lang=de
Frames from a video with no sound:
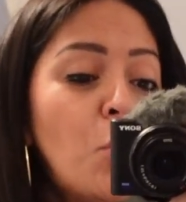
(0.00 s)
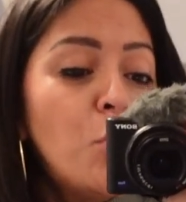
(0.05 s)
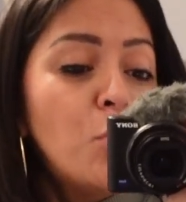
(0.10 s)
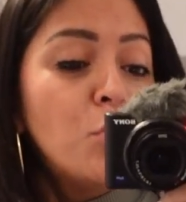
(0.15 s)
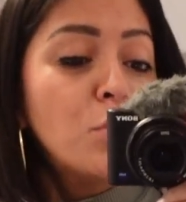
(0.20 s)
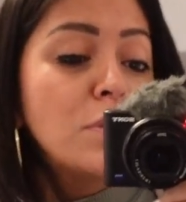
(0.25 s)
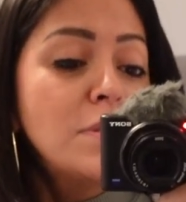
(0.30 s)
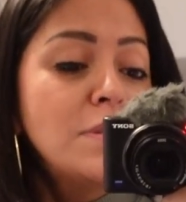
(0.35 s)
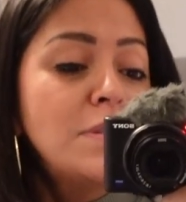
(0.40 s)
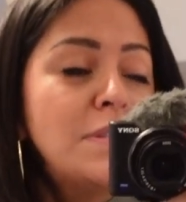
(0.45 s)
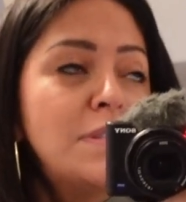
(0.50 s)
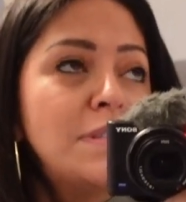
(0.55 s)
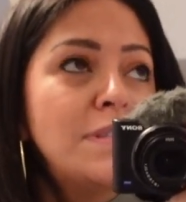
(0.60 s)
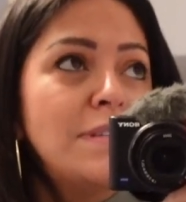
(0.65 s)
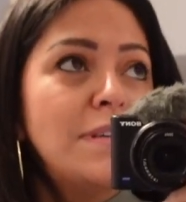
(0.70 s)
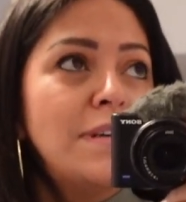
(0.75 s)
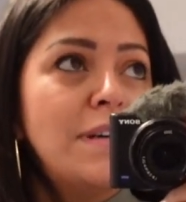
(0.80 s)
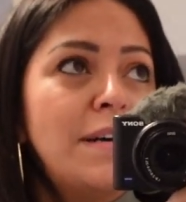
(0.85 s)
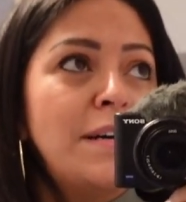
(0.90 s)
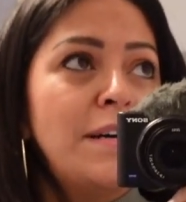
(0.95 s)

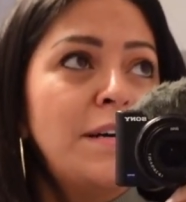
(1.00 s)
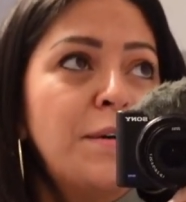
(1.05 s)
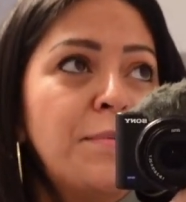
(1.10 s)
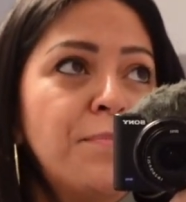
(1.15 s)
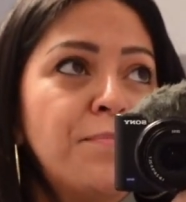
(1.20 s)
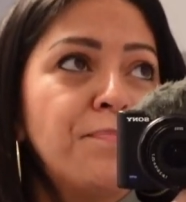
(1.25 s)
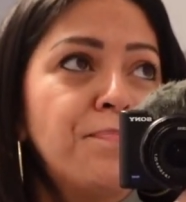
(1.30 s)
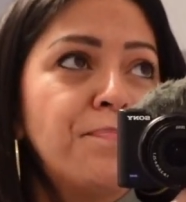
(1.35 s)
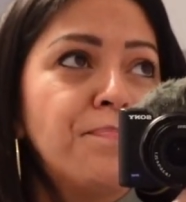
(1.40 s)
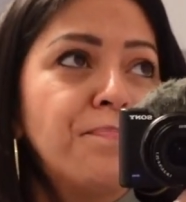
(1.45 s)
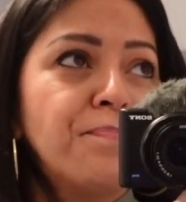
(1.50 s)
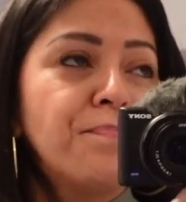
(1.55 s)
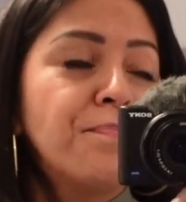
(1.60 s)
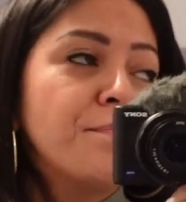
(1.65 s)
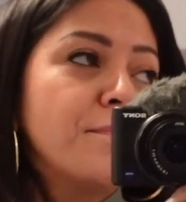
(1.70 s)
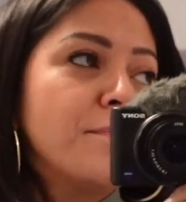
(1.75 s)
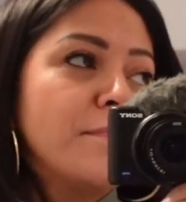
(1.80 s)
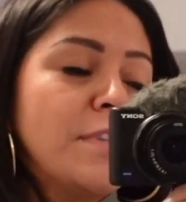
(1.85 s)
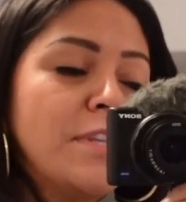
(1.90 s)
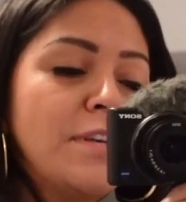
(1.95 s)
Und, ähm,
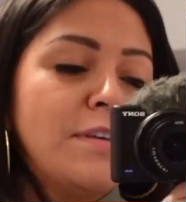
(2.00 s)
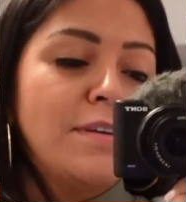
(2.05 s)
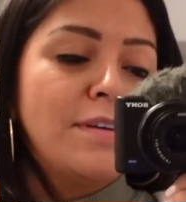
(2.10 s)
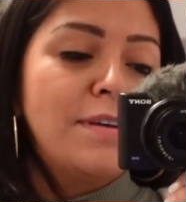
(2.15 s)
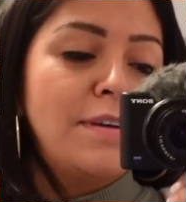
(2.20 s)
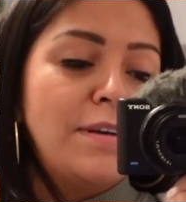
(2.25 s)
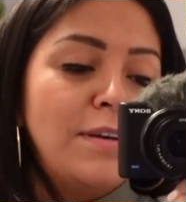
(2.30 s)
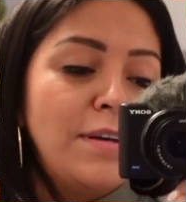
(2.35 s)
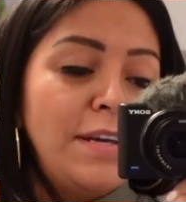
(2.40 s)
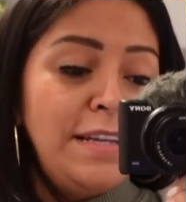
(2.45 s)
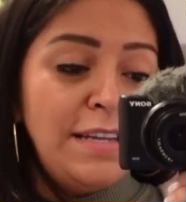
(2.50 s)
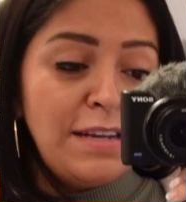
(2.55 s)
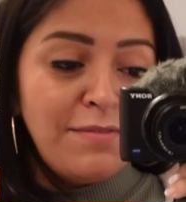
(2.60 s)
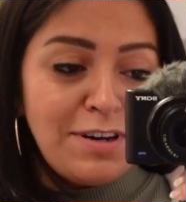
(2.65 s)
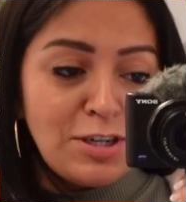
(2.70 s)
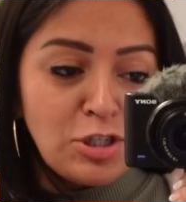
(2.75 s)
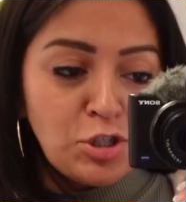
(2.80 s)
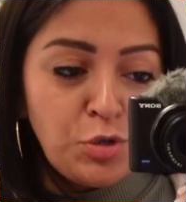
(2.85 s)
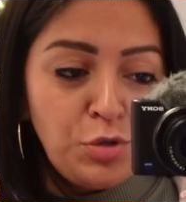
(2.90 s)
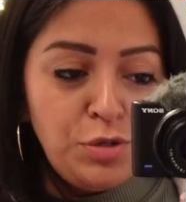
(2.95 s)
in der
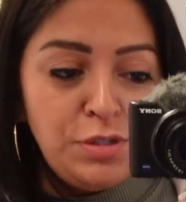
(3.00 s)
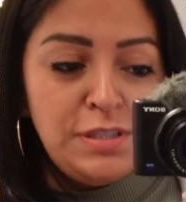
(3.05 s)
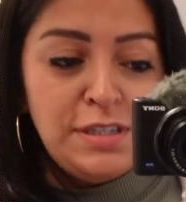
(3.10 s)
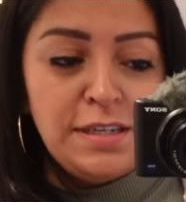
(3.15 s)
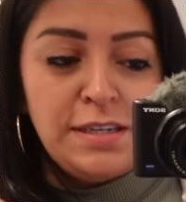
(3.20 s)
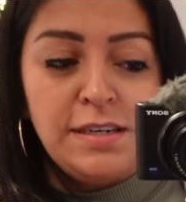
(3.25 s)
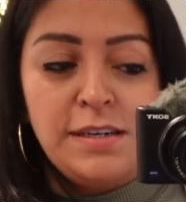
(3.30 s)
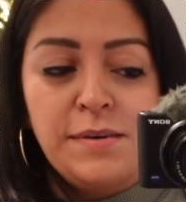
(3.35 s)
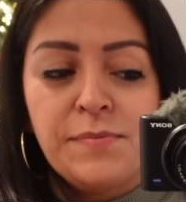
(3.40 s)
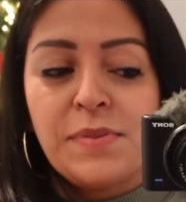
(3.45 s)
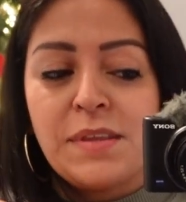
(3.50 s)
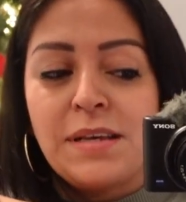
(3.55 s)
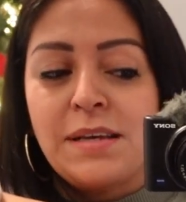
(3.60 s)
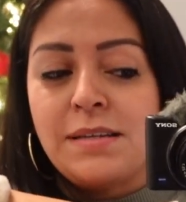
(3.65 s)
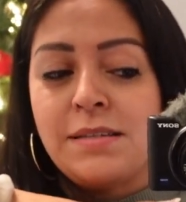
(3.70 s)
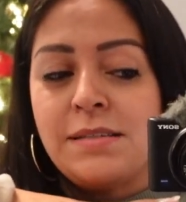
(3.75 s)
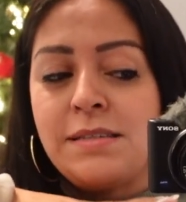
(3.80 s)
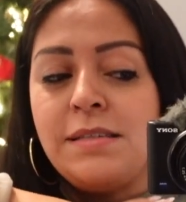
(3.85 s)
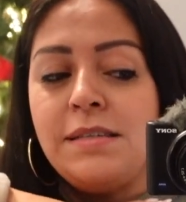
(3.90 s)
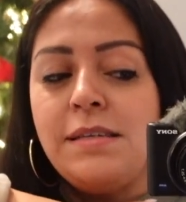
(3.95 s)
Waschküche
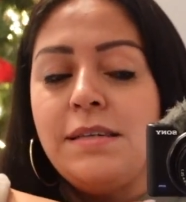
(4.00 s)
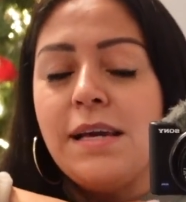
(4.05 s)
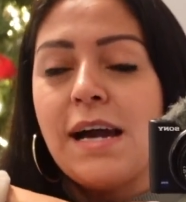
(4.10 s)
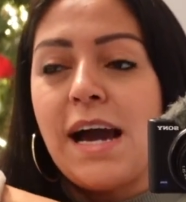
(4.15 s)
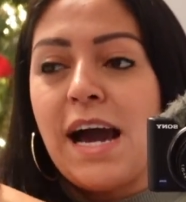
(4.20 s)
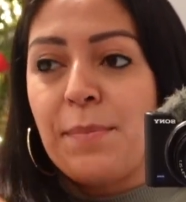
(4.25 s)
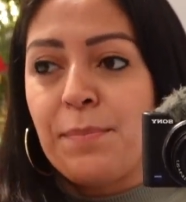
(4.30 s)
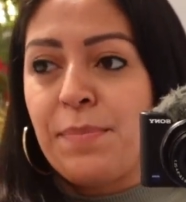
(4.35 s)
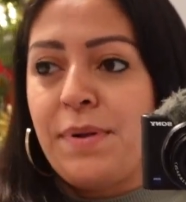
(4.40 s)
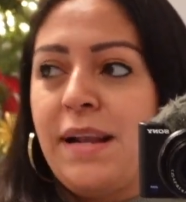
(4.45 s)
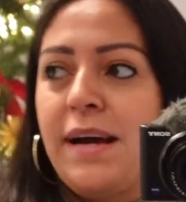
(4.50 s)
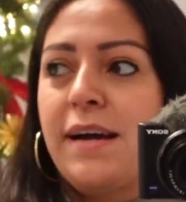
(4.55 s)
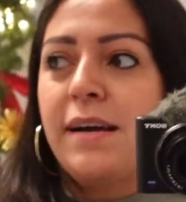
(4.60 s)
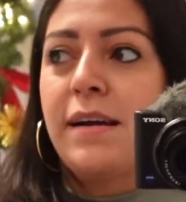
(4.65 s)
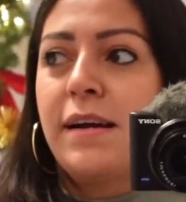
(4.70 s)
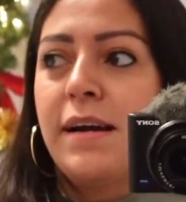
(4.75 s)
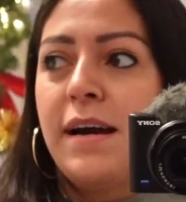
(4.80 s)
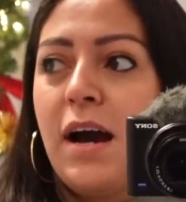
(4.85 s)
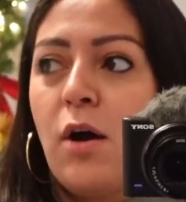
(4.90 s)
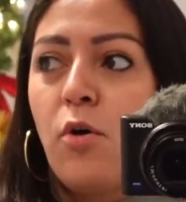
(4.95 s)
die
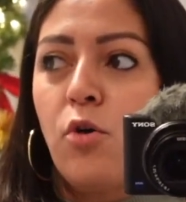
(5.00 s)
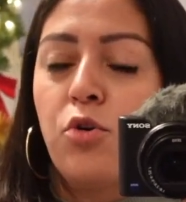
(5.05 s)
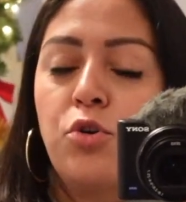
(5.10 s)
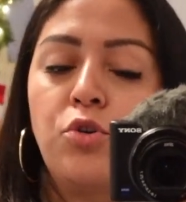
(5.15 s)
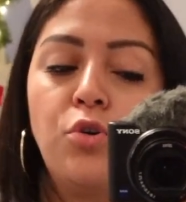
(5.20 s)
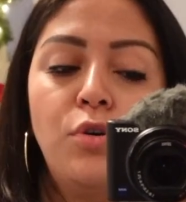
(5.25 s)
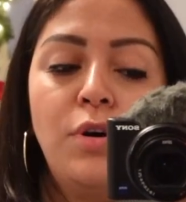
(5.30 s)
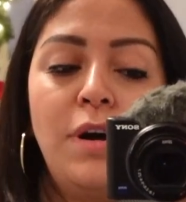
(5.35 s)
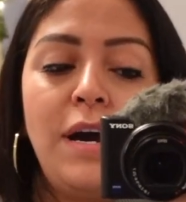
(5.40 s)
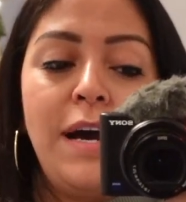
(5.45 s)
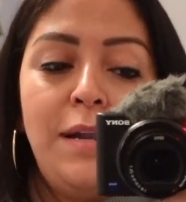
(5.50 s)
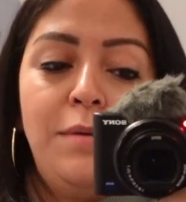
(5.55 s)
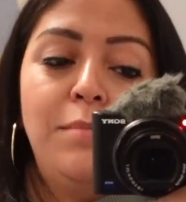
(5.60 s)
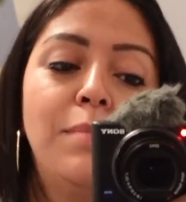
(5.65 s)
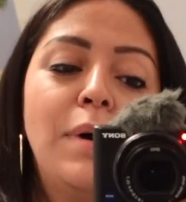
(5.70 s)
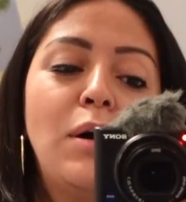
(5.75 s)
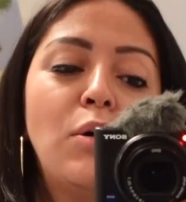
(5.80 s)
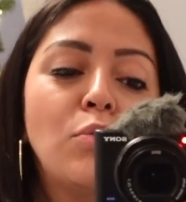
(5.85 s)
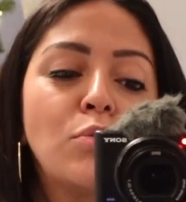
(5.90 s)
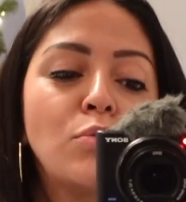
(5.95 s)
Ablage auch noch
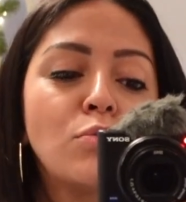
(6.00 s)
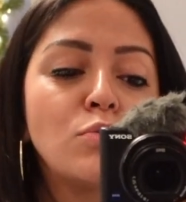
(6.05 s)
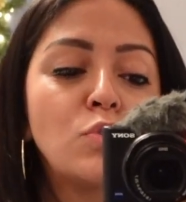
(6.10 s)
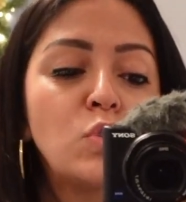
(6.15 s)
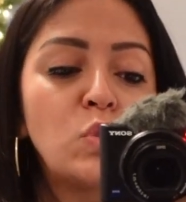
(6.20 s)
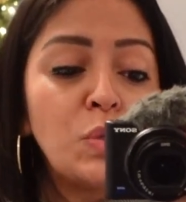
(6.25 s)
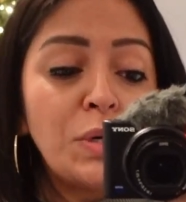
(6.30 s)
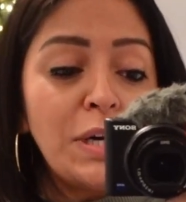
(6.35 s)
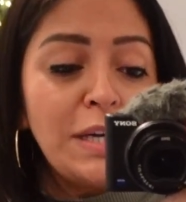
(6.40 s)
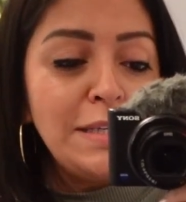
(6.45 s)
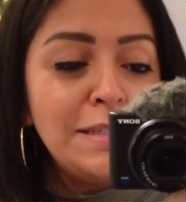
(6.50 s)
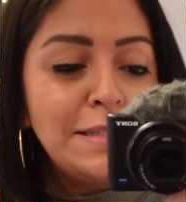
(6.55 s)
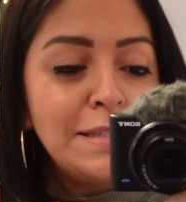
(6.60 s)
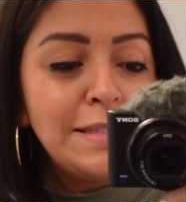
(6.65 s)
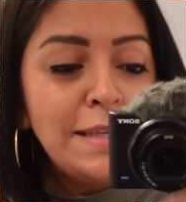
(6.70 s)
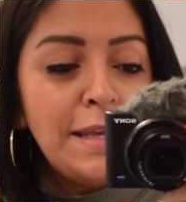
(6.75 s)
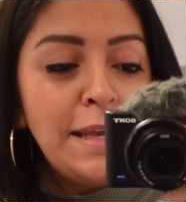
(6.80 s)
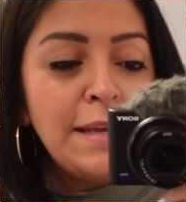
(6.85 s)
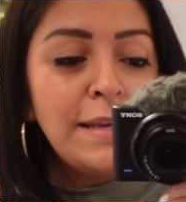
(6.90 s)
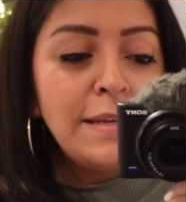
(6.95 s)
anbauen und
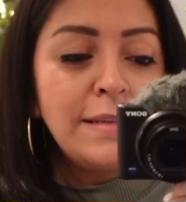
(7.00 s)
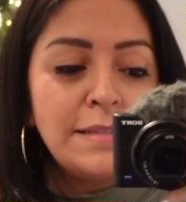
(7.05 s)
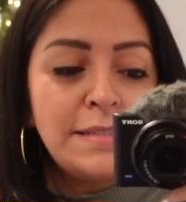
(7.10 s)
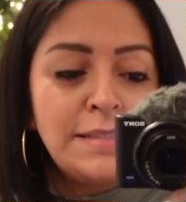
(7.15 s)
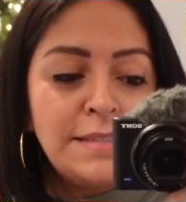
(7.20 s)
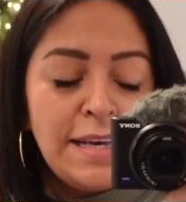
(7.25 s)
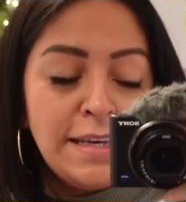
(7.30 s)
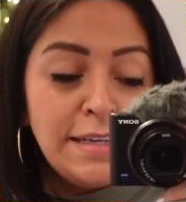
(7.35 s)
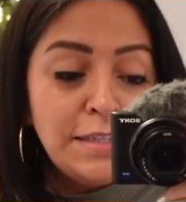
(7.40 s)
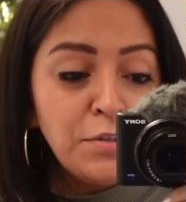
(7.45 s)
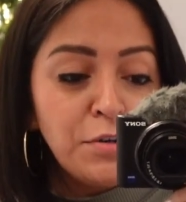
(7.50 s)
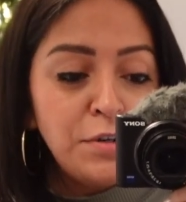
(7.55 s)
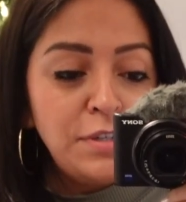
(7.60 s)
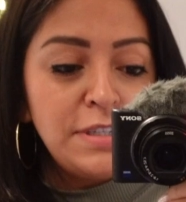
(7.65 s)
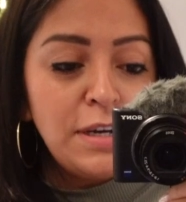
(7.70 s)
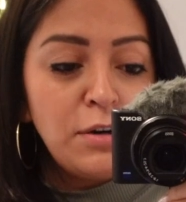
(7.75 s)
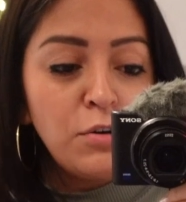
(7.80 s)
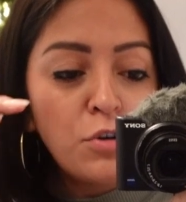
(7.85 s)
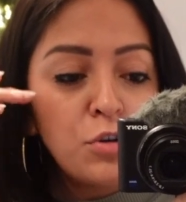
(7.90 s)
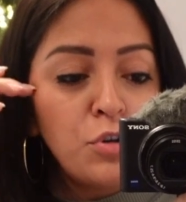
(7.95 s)
zurechtsägen. Das zeige ich
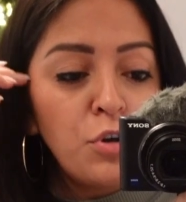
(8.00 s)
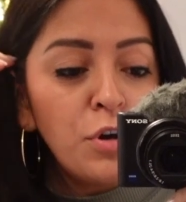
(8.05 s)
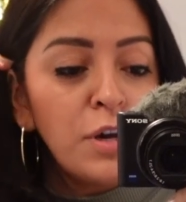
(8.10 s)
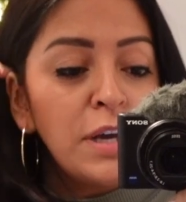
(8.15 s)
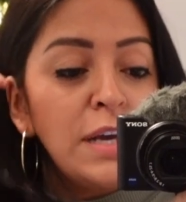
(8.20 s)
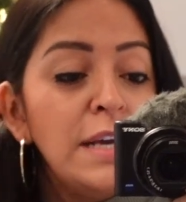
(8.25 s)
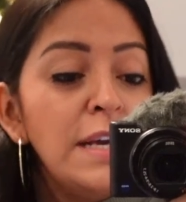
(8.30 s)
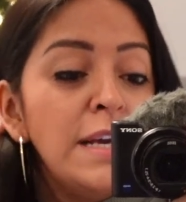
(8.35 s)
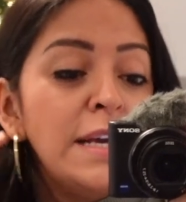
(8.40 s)
euch auch noch.